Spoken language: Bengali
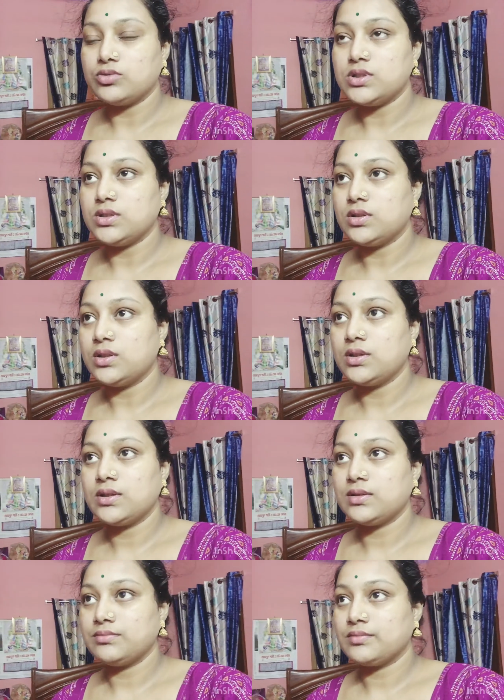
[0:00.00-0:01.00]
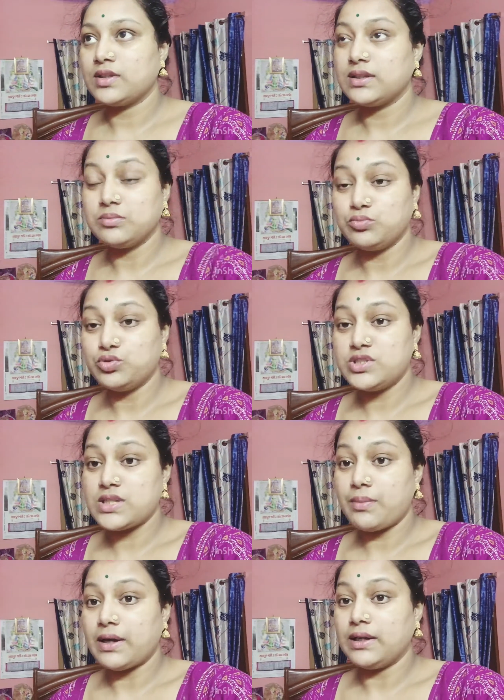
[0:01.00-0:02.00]
উচিত বুঝতে
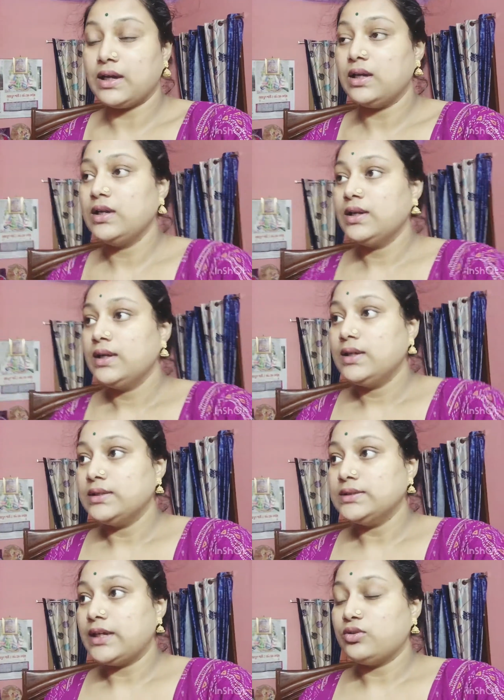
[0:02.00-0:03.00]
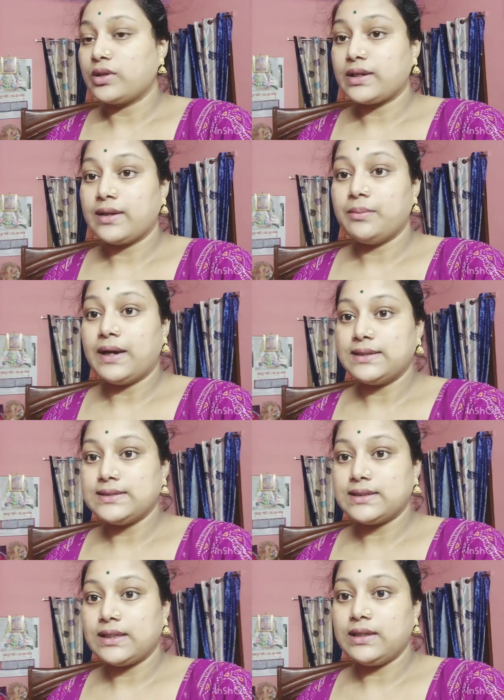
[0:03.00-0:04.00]
পারি না যাই হোক একটা
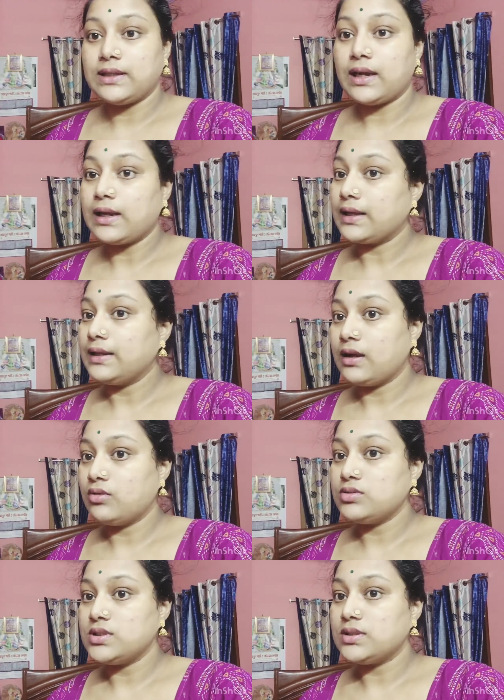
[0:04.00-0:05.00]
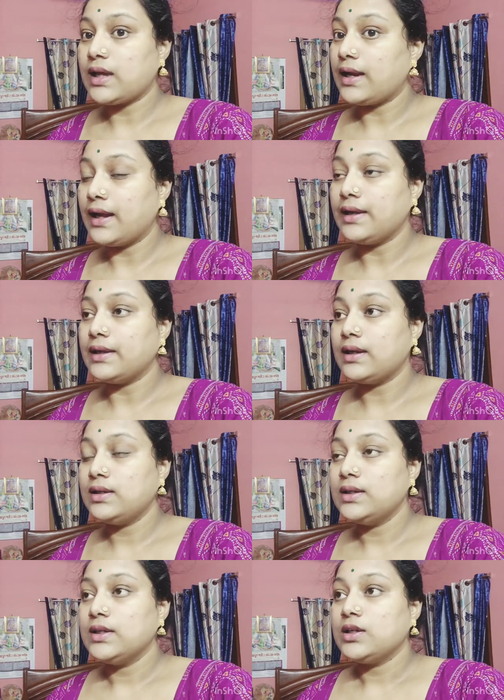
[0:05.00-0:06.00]
বাচ্চা তাহলে তার আগে নেওয়া উচিত তা নেয় না
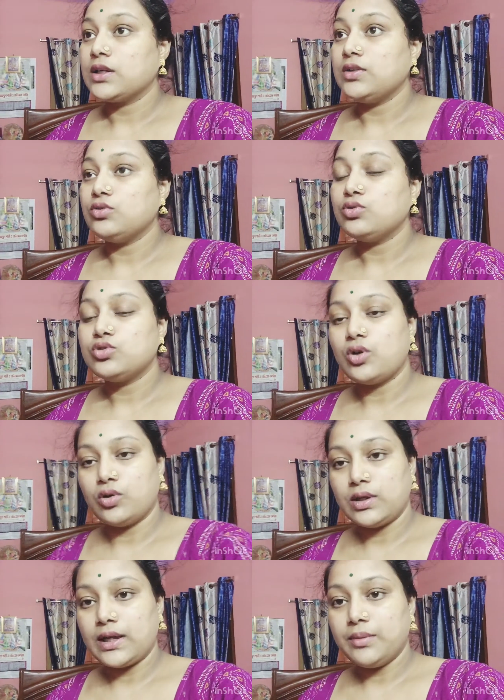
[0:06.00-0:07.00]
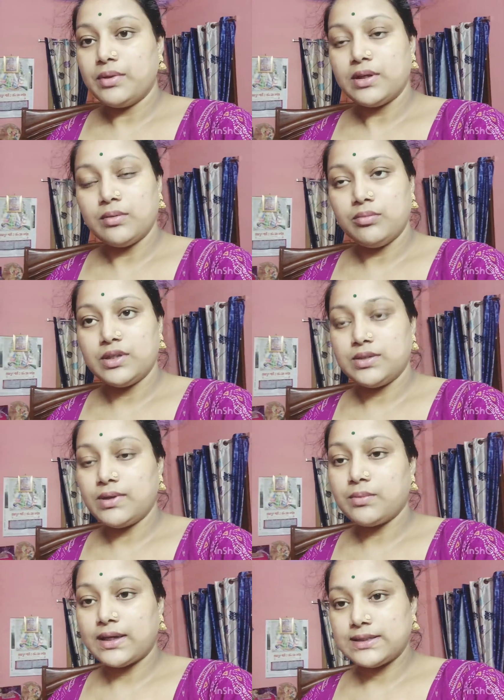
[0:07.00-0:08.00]
কিন্তু এখানে
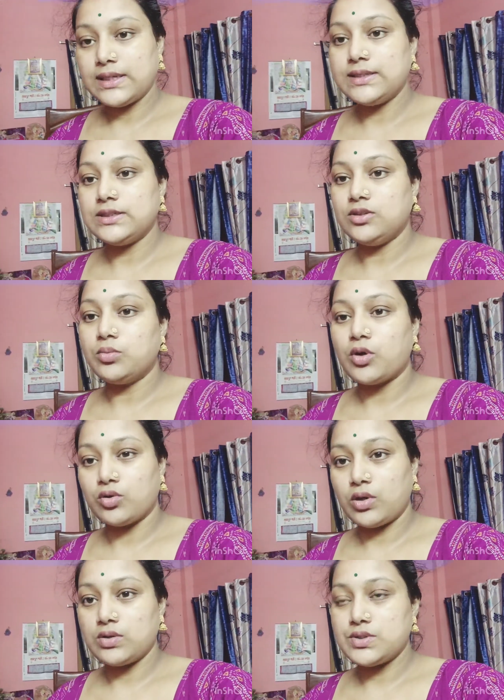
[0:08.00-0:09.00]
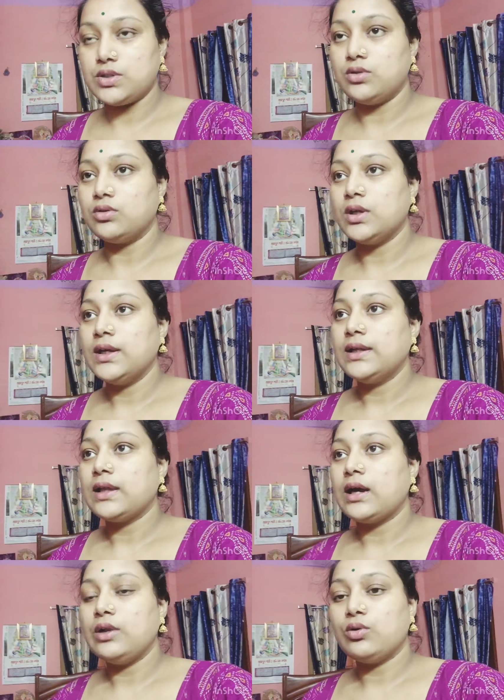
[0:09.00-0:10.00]
বেশিরভাগ বাচ্চাই ছিল বড়রাও ছিল
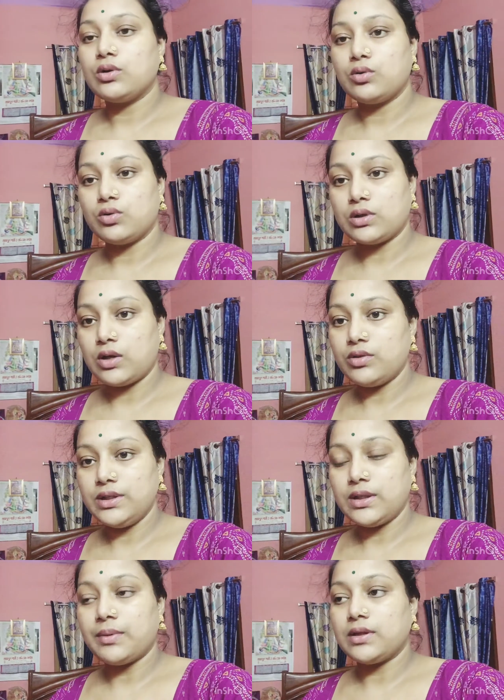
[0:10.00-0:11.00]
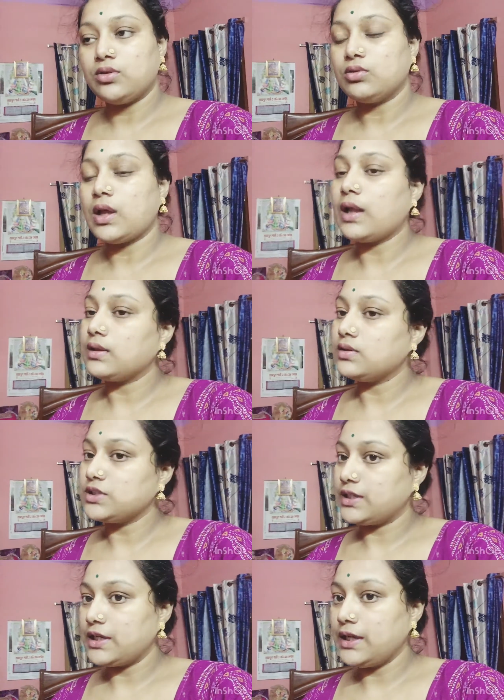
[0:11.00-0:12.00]
তাহলে ওর ওরটাও নিতে পারতো তা
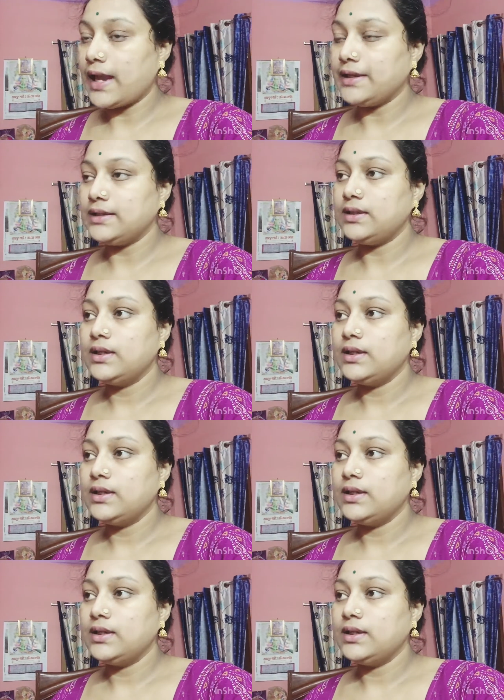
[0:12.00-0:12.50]
সেটা নেয়নি